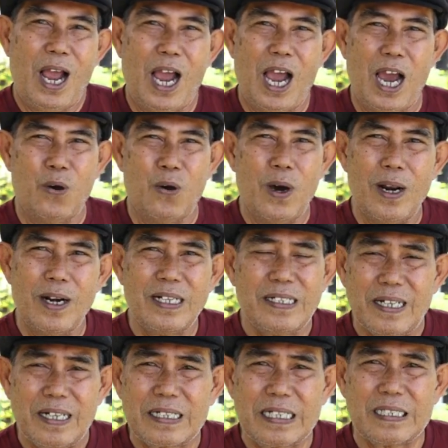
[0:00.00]

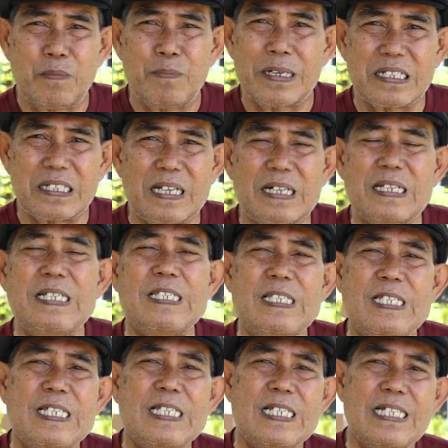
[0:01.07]
Awalnya kita merasa
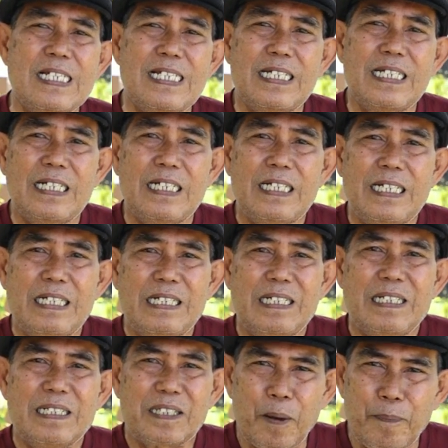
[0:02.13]
risih,
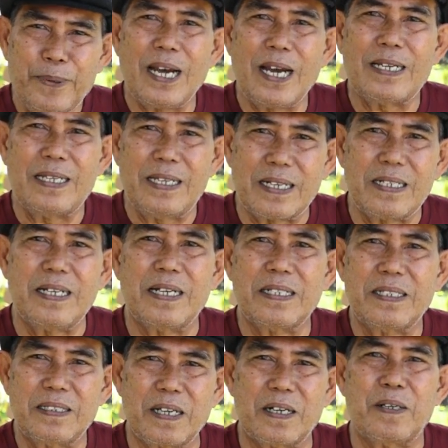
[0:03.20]
tapi akhirnya
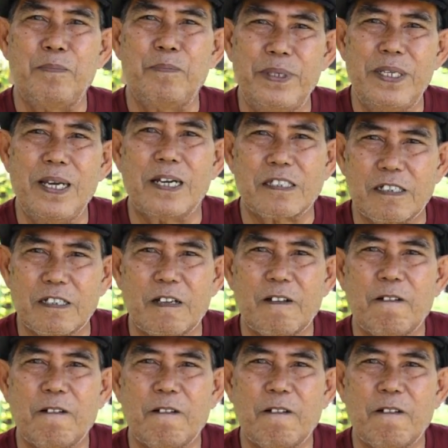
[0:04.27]
terbiasa.